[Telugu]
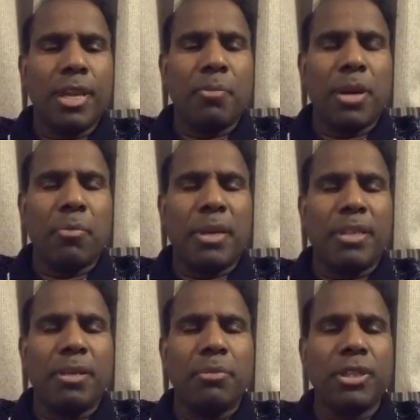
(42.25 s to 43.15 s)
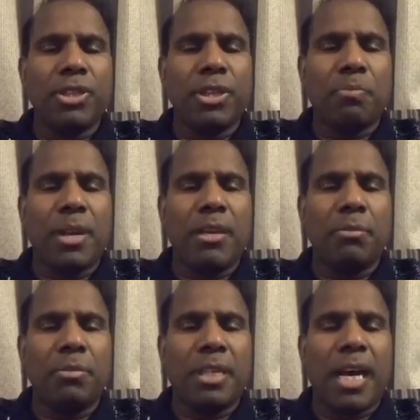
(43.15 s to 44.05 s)
ఏప్రిల్ పద్దెనిమిదిని చెప్పాను
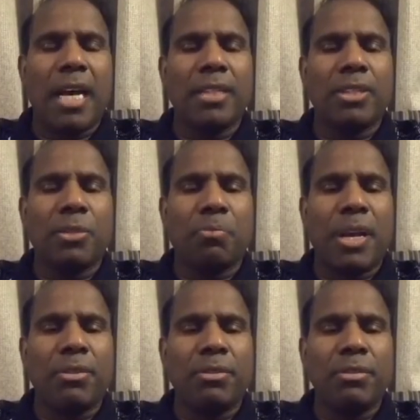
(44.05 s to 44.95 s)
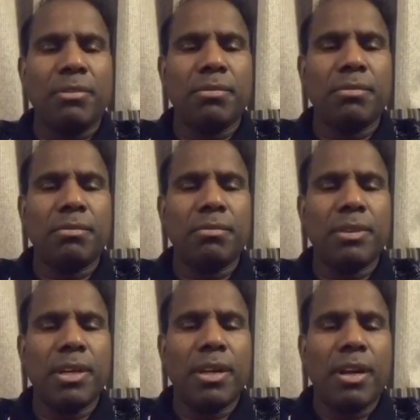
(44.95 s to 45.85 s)
పదహారుని చెప్పాను
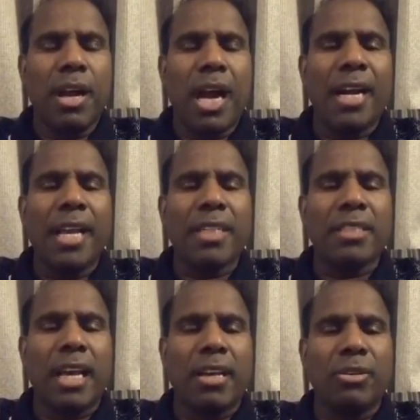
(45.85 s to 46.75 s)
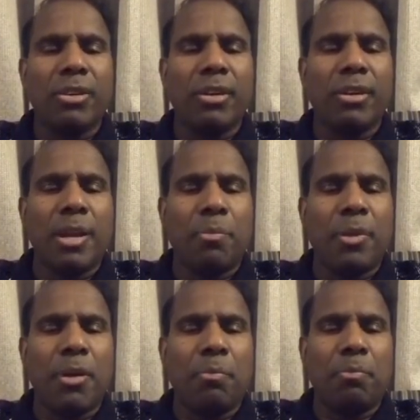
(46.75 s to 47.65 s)
అనేక సార్లు
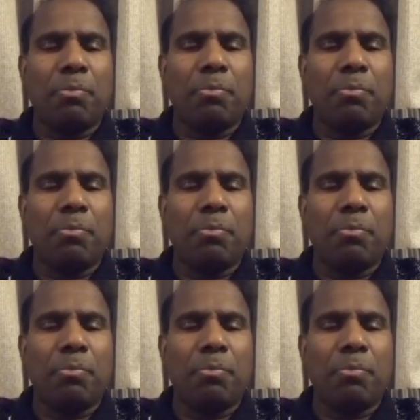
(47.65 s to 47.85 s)
ఏప్రిల్